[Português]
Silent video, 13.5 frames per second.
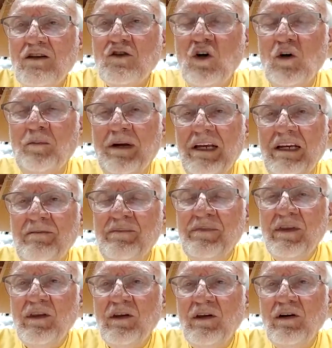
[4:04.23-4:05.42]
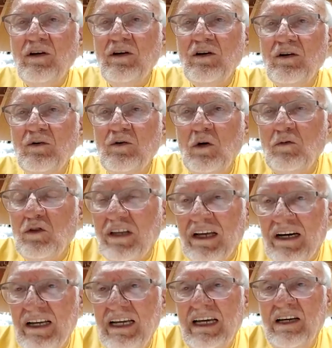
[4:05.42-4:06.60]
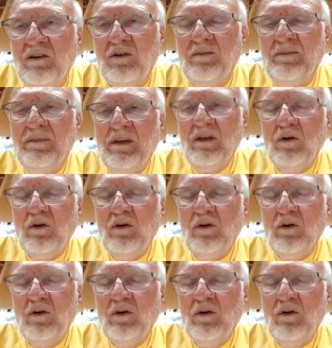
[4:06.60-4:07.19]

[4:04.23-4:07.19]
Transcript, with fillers: sobre é, o novo terreno,